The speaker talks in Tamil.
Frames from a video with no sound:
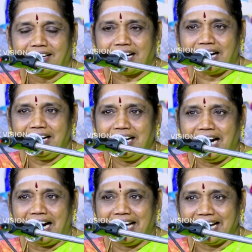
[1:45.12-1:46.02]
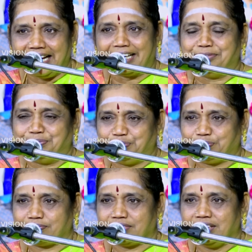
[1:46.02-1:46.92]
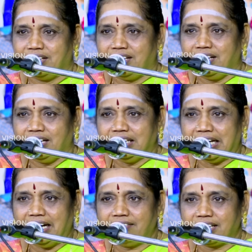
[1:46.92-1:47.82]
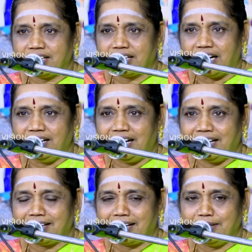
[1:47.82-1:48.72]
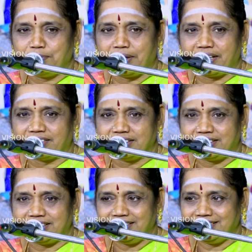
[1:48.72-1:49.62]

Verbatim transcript: கல்லழகர் ஏன் அவருக்கு கல்லழகர்னு பேர் வந்துச்சு